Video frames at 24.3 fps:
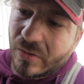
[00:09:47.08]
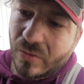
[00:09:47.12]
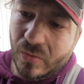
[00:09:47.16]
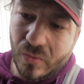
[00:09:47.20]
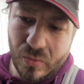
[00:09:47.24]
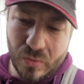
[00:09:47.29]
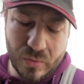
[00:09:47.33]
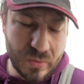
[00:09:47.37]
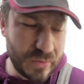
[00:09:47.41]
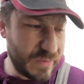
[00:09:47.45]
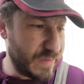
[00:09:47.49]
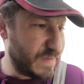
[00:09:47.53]

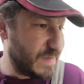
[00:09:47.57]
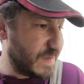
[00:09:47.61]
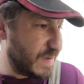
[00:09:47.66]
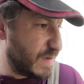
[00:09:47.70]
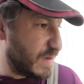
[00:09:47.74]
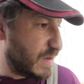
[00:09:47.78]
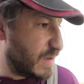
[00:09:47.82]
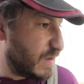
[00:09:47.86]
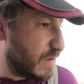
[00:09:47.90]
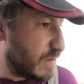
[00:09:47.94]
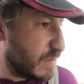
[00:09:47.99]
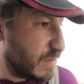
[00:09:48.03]
Und
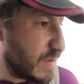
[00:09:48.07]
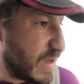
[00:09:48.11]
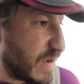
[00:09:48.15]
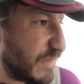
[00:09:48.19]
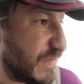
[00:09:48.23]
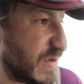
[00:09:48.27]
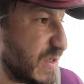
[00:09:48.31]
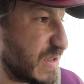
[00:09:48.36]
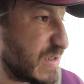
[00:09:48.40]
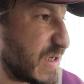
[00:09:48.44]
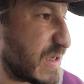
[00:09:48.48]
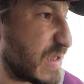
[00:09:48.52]
äh, ja,
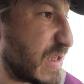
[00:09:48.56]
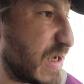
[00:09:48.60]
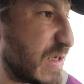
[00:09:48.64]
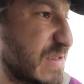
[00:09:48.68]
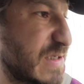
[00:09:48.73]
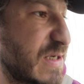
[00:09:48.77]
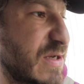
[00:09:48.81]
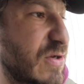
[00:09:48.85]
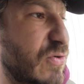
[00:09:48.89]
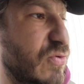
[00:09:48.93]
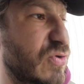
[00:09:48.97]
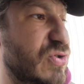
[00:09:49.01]
wie gesagt,
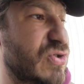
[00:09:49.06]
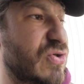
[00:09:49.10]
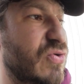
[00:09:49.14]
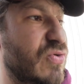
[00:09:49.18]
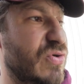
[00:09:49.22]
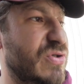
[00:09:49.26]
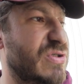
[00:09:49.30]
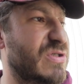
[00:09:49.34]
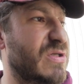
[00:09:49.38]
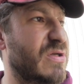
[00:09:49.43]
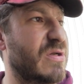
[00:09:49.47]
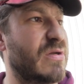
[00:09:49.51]
18er
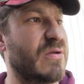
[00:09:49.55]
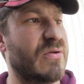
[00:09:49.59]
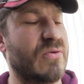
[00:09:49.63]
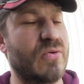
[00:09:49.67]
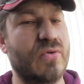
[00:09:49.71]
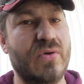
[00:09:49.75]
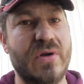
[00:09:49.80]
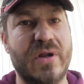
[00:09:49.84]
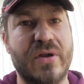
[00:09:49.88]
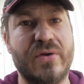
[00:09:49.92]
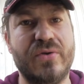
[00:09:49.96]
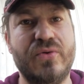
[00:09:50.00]
Nussgröße,
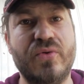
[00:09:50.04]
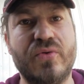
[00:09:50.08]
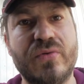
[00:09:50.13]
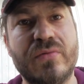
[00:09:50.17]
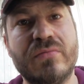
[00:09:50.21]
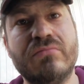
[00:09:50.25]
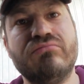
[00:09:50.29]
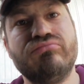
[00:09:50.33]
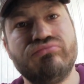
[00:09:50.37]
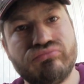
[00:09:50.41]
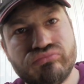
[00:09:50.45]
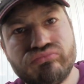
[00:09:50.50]
100
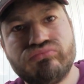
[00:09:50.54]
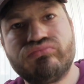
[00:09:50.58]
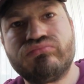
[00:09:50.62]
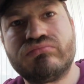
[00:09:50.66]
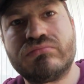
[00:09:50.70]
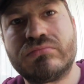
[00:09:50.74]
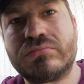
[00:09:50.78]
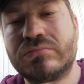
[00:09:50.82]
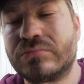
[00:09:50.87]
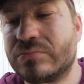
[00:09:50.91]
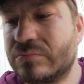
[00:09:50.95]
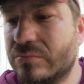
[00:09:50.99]
Newton
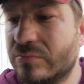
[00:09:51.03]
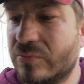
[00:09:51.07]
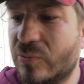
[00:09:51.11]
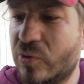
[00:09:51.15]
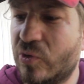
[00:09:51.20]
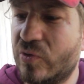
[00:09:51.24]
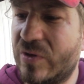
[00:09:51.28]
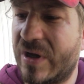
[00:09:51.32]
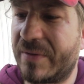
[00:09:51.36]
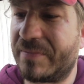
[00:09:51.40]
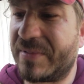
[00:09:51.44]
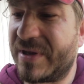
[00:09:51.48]

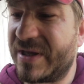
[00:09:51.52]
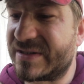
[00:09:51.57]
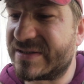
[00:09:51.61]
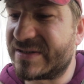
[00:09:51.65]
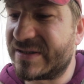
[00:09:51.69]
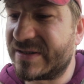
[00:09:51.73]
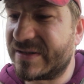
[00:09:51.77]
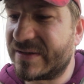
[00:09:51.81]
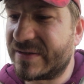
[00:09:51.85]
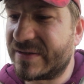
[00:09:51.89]
und ab geht's.